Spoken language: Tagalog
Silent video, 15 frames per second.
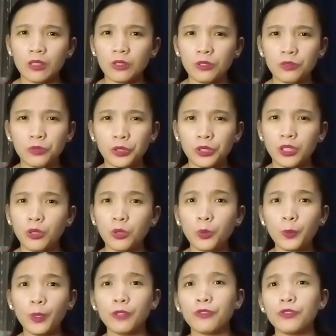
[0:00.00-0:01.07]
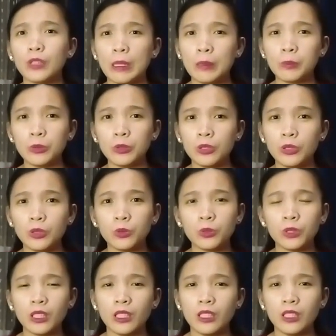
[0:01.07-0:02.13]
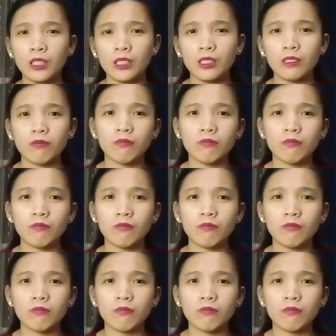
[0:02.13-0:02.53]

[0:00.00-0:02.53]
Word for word: to for the OFW na